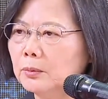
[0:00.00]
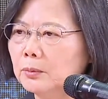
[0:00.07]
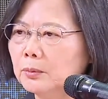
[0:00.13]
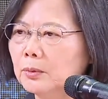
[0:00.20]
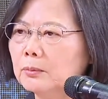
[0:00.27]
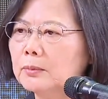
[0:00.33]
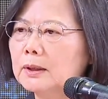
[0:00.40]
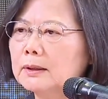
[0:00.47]

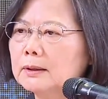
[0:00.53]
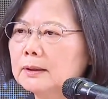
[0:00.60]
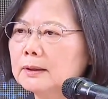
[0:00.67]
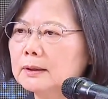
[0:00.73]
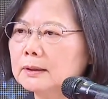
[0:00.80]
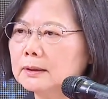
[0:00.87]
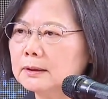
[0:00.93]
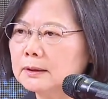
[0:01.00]
我们
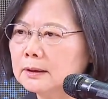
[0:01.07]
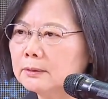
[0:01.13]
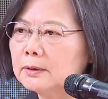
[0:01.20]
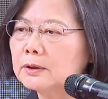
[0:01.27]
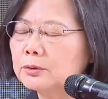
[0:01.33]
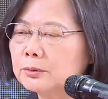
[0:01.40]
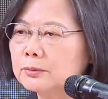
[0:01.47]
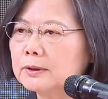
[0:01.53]
的社
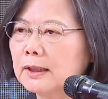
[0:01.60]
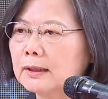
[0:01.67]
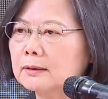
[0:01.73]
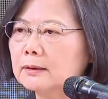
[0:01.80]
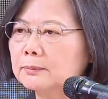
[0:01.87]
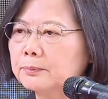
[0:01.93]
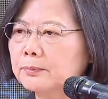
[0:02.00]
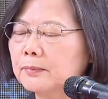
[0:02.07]
会住宅
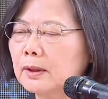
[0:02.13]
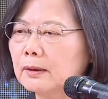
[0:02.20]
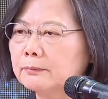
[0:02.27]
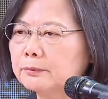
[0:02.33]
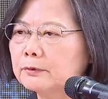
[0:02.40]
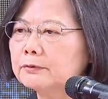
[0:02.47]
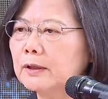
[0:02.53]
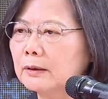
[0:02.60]
的呃
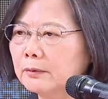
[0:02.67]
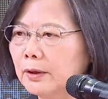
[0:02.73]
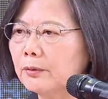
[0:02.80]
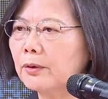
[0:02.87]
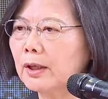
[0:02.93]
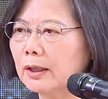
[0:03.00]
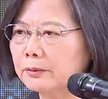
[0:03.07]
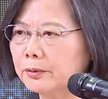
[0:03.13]
步伐会
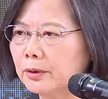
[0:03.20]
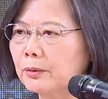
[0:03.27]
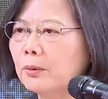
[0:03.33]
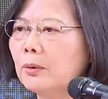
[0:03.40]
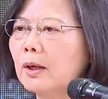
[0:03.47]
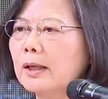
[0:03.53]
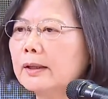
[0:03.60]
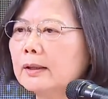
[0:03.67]
越来越
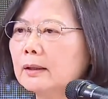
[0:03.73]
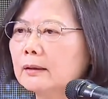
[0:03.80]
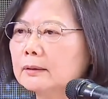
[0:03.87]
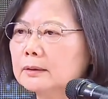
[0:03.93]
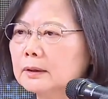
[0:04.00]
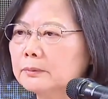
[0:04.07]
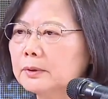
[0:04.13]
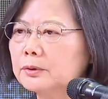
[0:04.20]
快哈，
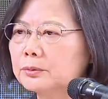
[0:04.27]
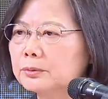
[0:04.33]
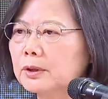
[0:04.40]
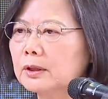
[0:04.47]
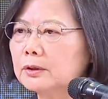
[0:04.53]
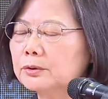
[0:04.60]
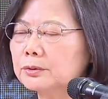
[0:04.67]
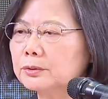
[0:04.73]
因为主
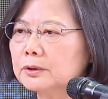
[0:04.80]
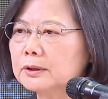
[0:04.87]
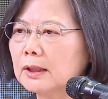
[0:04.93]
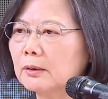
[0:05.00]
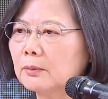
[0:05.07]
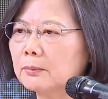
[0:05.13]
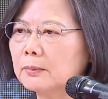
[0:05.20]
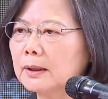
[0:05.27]
要的就是
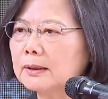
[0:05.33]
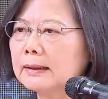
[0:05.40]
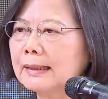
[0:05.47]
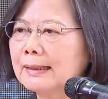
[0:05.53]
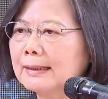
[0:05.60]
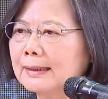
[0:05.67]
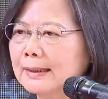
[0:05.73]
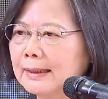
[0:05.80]
当我们
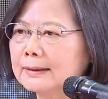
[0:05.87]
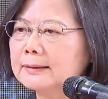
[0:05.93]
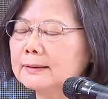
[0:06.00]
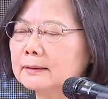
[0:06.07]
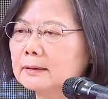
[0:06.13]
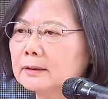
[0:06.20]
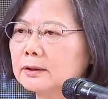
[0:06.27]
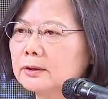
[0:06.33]
开
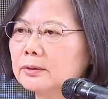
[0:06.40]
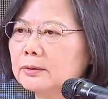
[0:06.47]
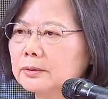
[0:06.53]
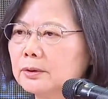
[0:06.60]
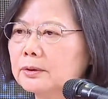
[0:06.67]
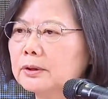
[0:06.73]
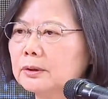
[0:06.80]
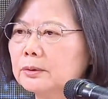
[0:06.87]
始的时候，
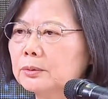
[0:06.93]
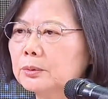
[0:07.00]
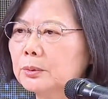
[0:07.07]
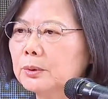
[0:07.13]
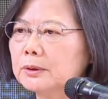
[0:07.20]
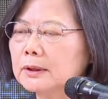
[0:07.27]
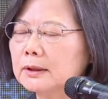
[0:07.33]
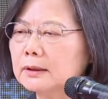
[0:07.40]
有很
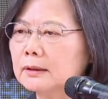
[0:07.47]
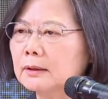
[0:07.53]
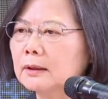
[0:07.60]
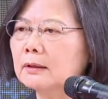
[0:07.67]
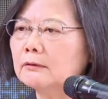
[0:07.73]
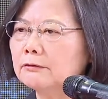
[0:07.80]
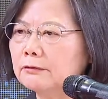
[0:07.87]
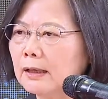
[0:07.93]
多的
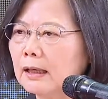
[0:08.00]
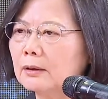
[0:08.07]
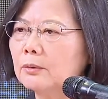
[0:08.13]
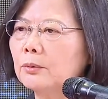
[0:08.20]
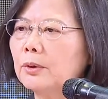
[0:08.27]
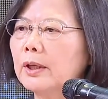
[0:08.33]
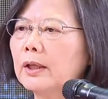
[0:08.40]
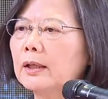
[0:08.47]
法
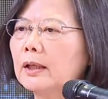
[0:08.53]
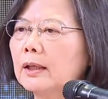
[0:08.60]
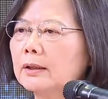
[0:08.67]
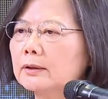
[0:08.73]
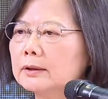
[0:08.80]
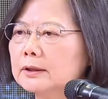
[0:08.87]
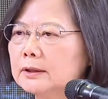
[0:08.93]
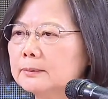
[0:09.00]
规还
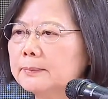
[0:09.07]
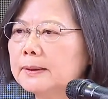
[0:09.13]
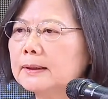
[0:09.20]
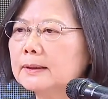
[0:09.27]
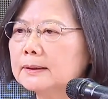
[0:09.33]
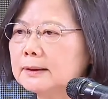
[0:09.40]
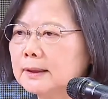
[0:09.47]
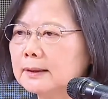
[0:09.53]
有基本
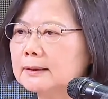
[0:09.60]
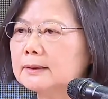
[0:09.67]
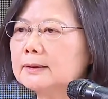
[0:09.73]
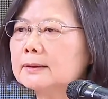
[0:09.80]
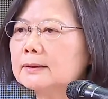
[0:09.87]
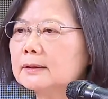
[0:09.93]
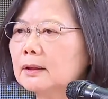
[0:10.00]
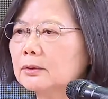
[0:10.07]
的建
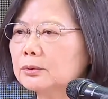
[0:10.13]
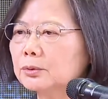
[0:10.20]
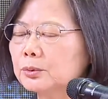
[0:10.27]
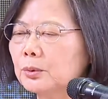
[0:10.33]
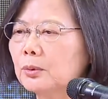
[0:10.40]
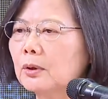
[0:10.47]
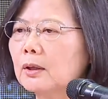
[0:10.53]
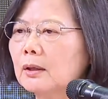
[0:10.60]
制要
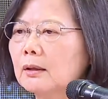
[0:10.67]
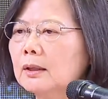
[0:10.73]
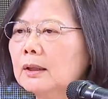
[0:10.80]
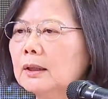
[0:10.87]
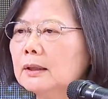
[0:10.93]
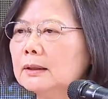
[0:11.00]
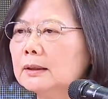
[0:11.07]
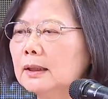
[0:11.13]
做哈。
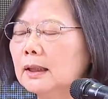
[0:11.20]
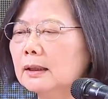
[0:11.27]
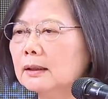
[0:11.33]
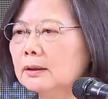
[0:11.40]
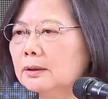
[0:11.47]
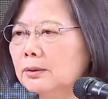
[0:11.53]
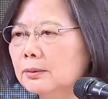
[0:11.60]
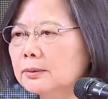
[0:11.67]
那
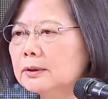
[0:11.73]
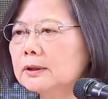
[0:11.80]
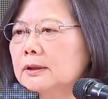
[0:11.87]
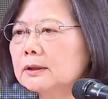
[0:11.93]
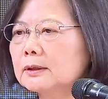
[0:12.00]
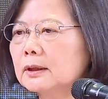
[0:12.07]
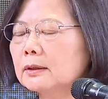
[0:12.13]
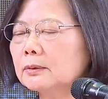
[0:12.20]
同
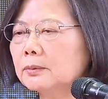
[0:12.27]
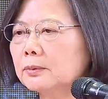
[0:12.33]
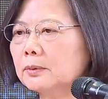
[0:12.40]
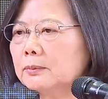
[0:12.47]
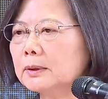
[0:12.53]
时呢，我